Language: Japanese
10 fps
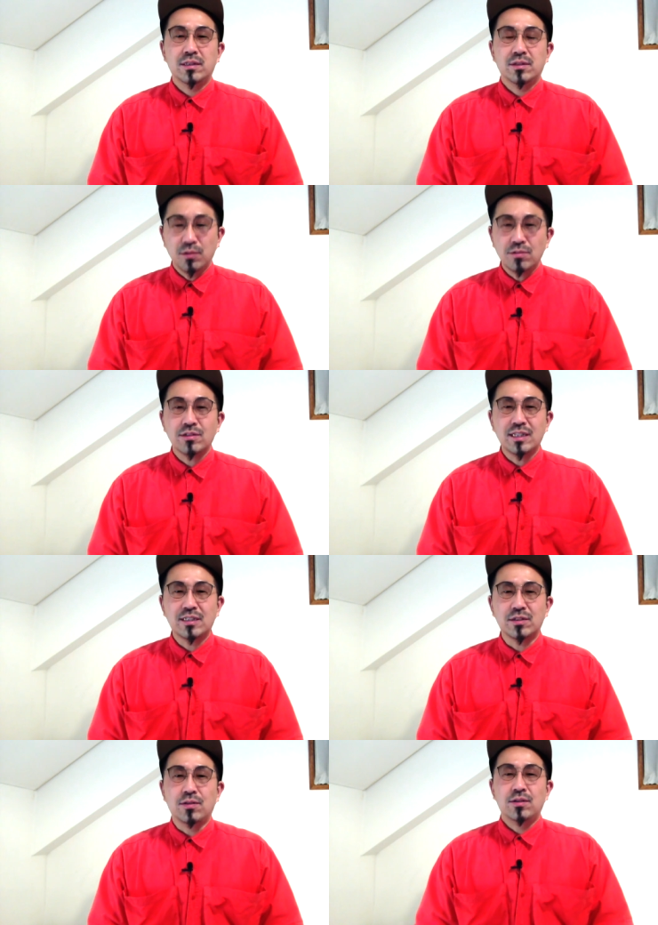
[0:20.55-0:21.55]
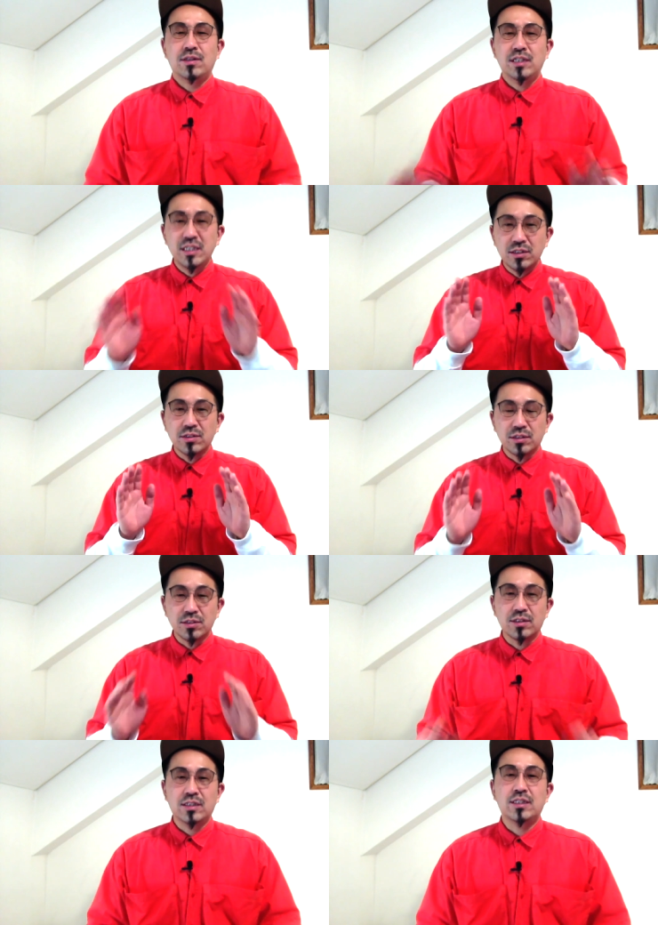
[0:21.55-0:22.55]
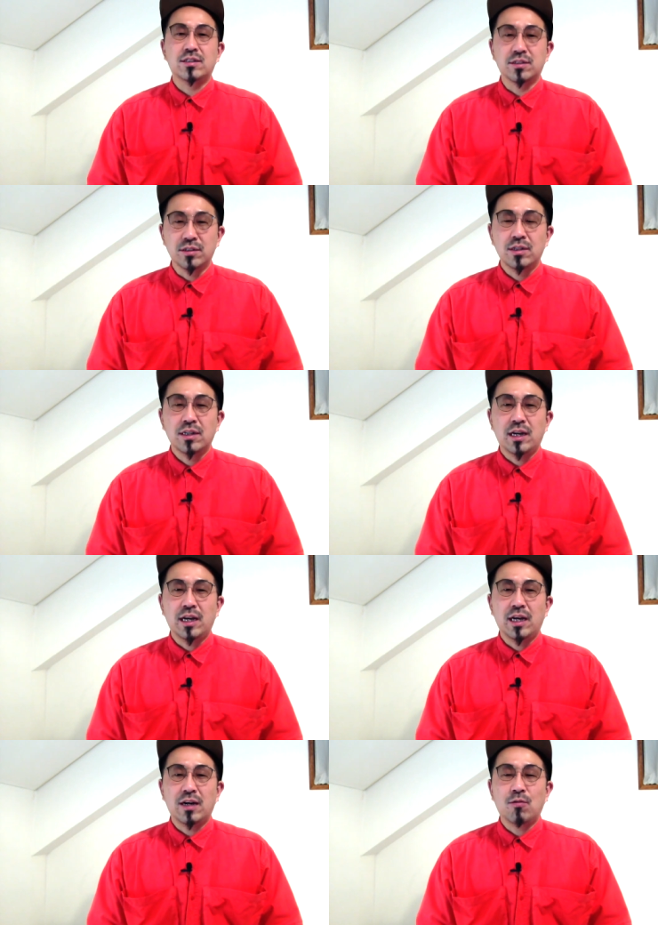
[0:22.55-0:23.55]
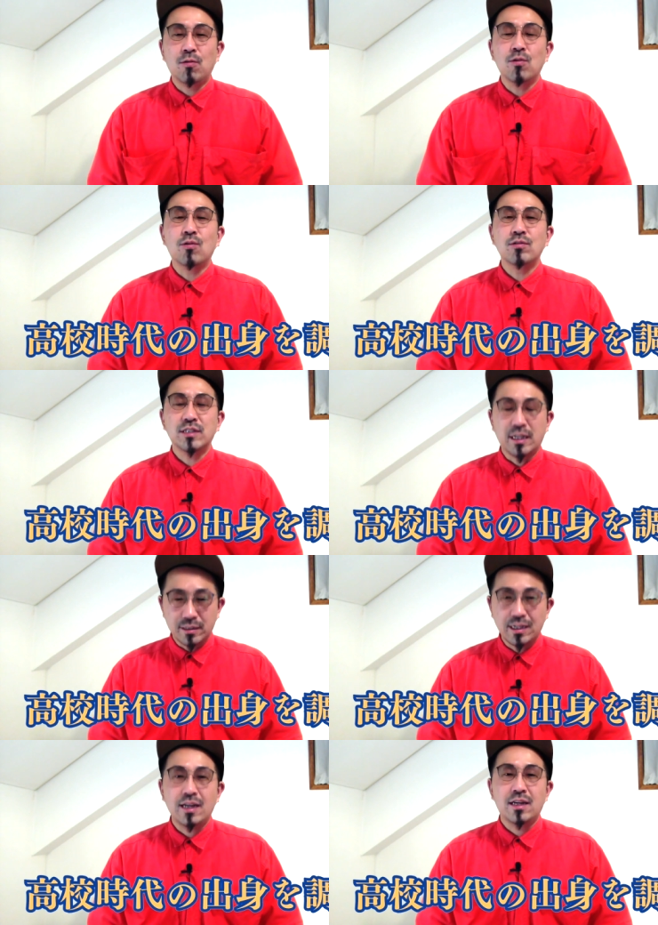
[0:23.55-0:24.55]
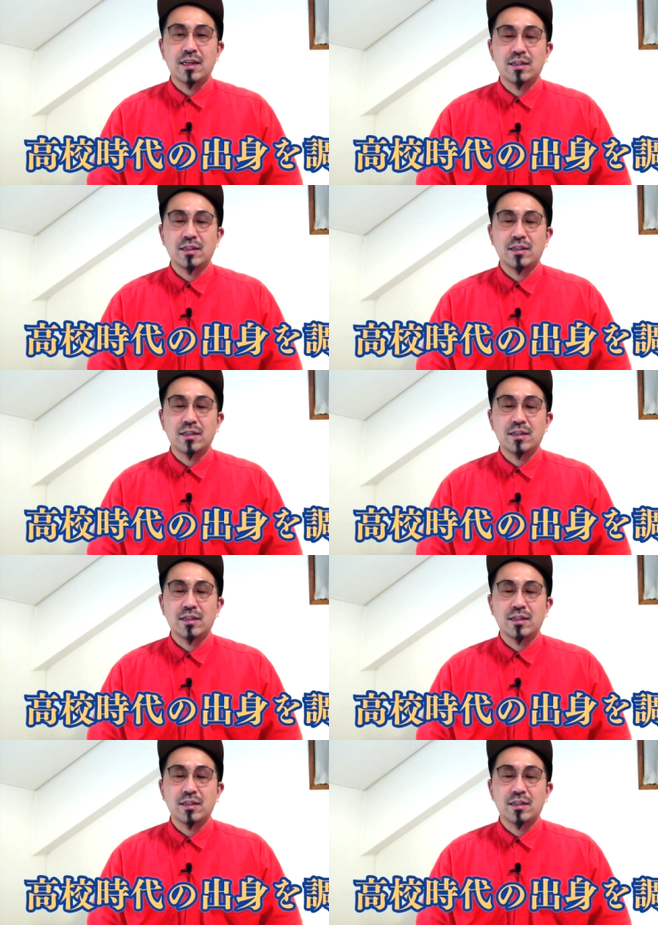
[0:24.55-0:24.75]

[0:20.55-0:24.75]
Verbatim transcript: 登録選手の20出身数、えー、高校時代ですね。